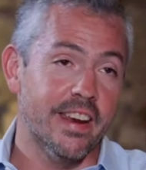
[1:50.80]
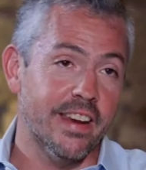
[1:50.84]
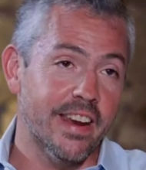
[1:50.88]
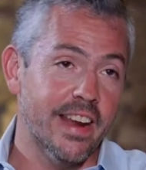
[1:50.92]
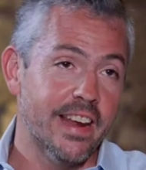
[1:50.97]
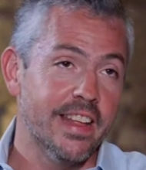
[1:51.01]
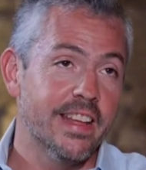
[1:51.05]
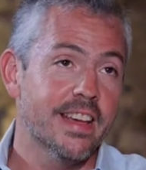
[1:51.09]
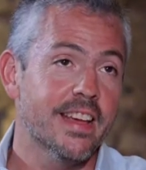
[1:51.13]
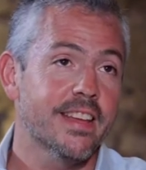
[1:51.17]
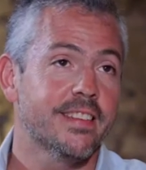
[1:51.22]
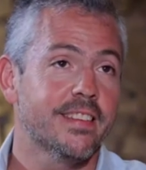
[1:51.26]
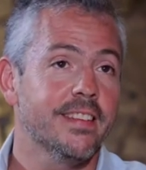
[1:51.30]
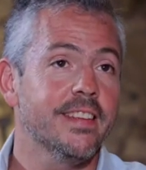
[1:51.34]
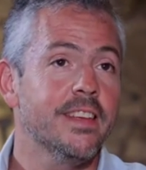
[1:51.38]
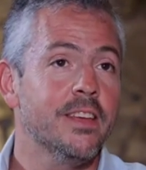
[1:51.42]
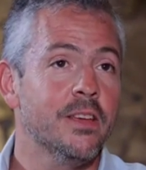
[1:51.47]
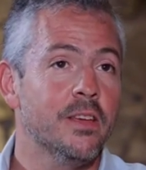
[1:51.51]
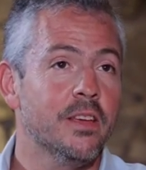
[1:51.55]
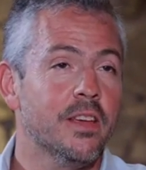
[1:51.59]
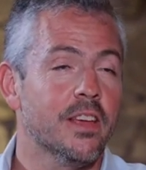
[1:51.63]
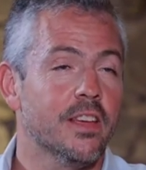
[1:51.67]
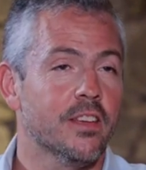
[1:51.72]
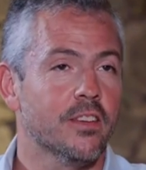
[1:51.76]
realidad
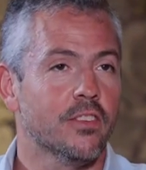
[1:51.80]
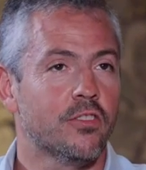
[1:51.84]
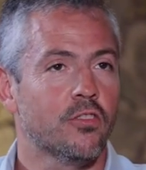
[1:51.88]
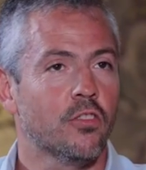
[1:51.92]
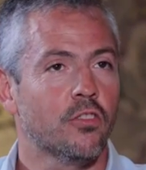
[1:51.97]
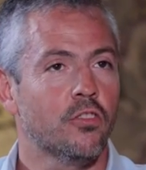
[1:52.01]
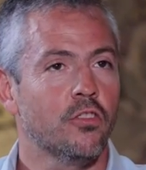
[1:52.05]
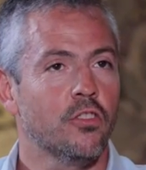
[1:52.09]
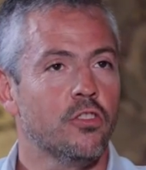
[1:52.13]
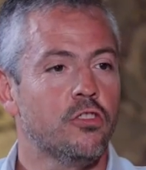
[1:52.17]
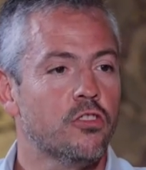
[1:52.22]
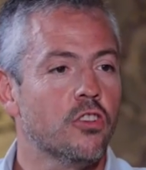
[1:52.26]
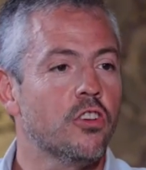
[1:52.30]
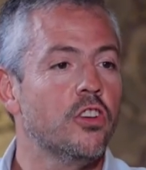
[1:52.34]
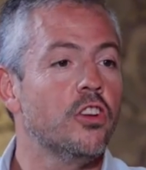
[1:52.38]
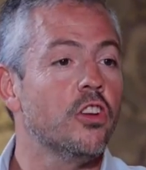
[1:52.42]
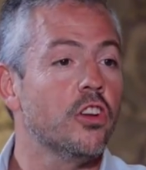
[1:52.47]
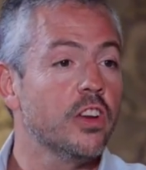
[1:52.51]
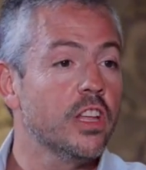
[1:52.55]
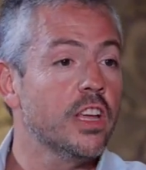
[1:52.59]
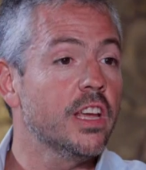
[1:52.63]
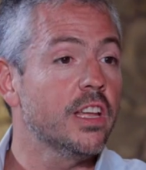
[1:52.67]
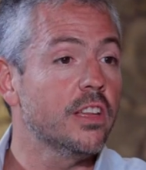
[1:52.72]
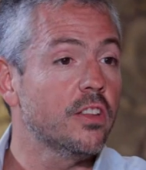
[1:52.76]
sí, eh, yo soy
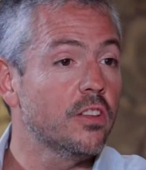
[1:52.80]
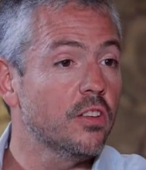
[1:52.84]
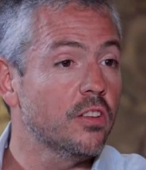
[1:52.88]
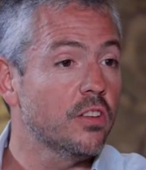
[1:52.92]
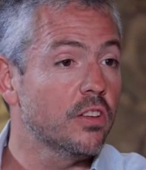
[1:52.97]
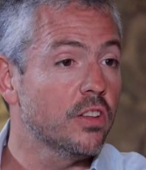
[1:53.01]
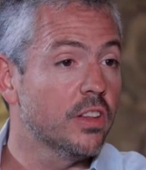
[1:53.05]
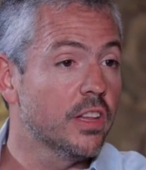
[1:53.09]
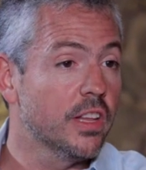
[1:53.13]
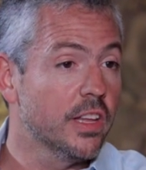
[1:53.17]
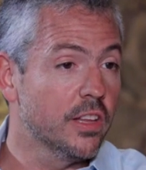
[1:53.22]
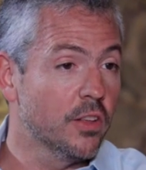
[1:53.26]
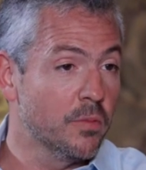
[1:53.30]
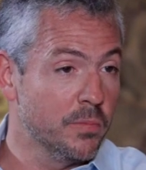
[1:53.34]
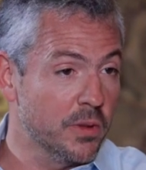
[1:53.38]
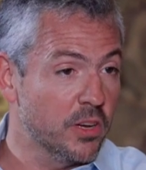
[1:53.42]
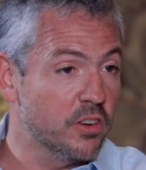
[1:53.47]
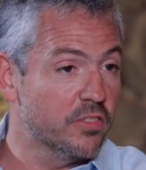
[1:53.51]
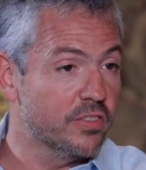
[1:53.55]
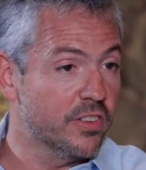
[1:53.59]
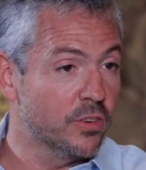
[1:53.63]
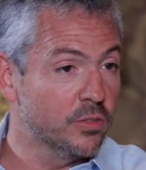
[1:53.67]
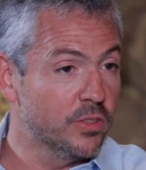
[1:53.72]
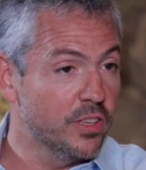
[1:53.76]
chosno nieto de
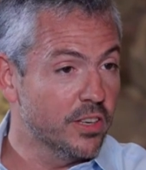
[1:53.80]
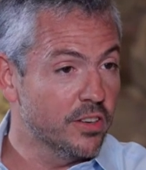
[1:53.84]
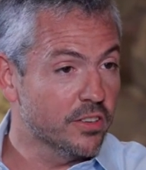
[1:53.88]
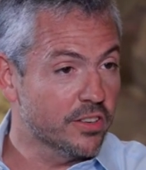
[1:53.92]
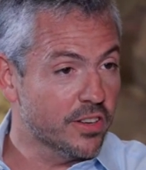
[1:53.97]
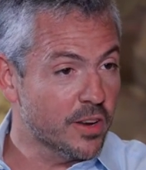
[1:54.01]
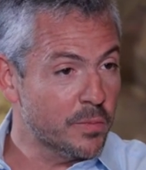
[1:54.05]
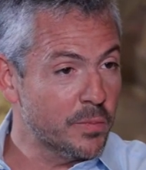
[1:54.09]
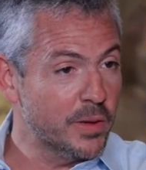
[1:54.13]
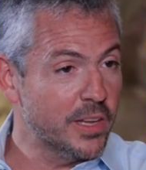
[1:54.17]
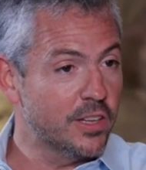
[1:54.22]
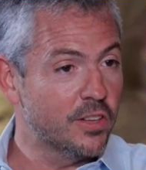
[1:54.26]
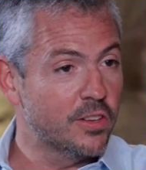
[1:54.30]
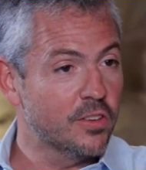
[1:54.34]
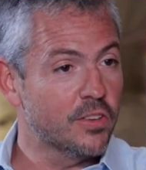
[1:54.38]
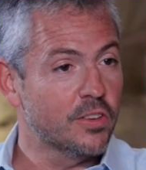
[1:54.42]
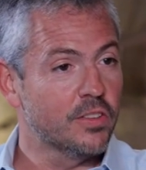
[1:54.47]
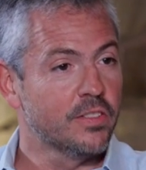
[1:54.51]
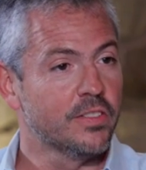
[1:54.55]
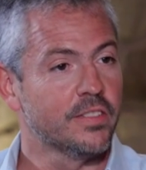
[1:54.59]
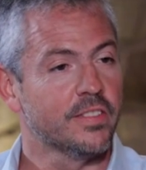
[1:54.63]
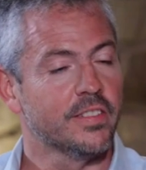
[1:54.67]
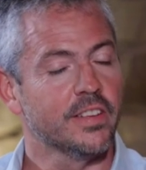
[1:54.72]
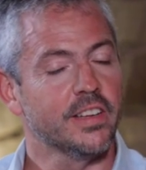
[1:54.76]
Domingo Faustino
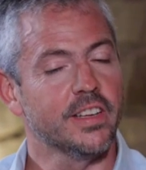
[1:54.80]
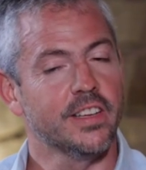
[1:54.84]
Sarmiento,